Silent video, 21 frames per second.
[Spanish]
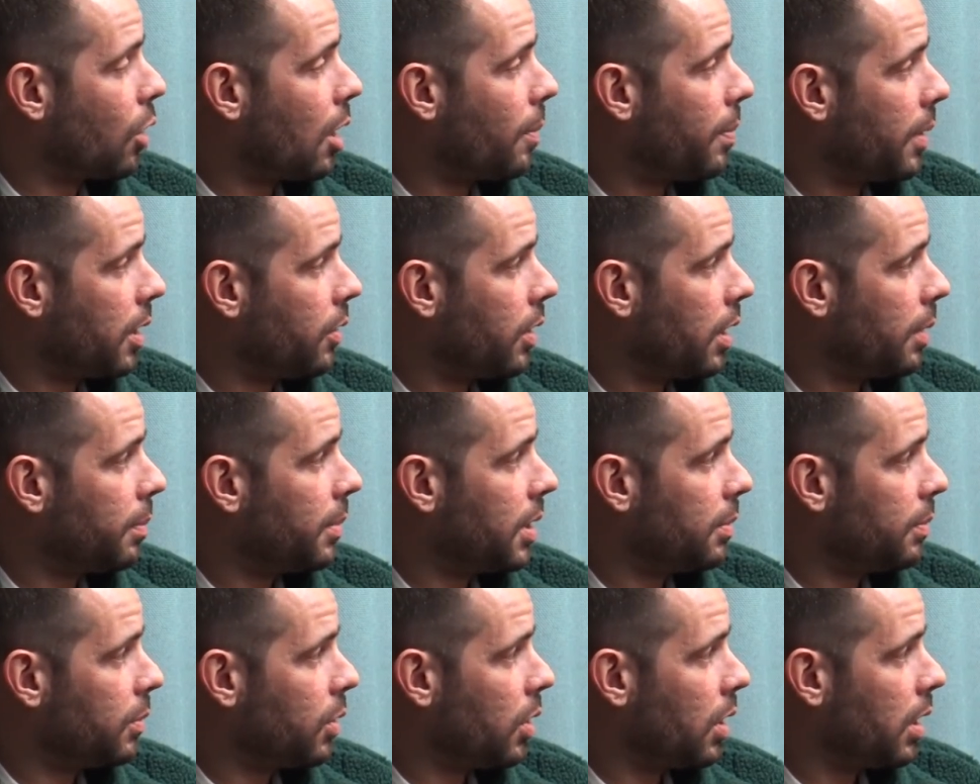Judas Priest no
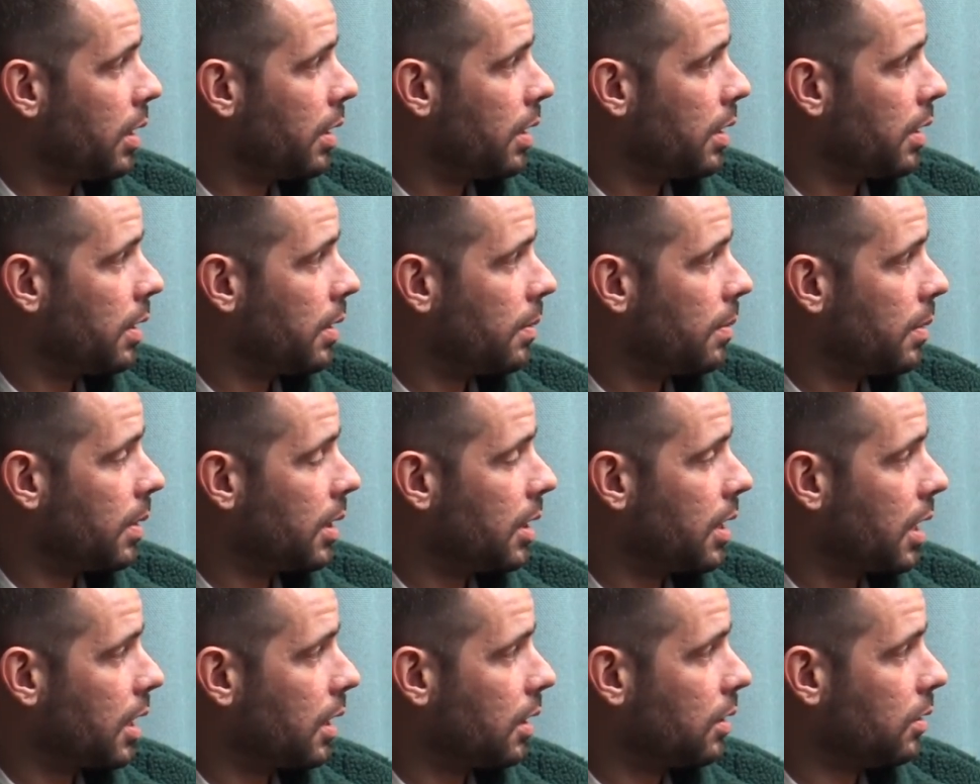es, no es eh,
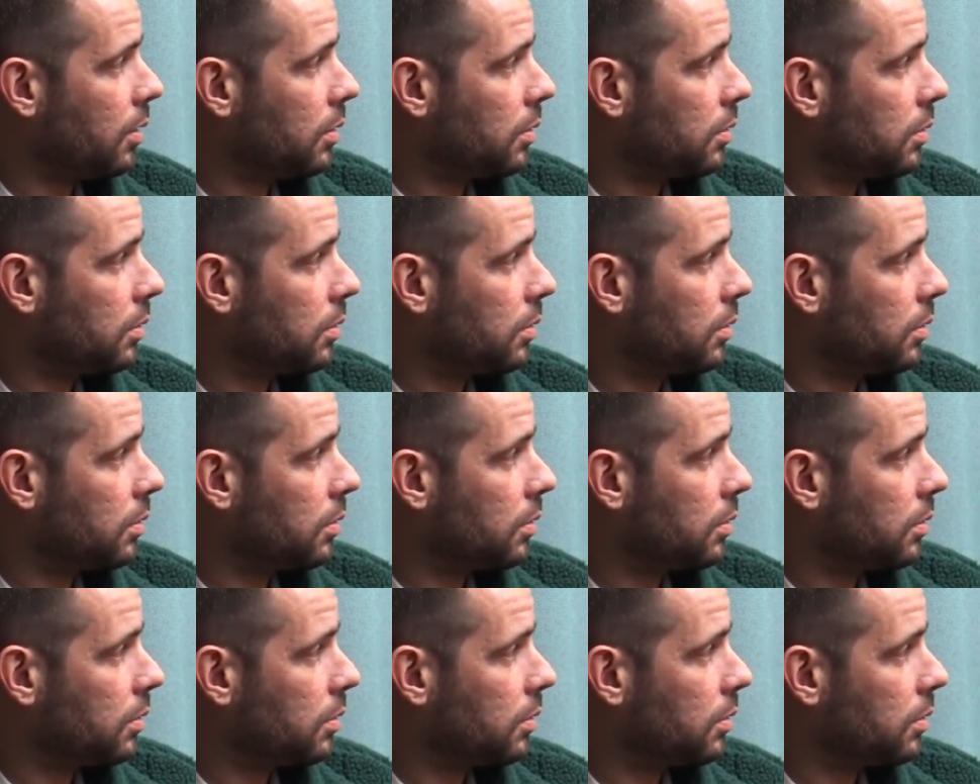británico.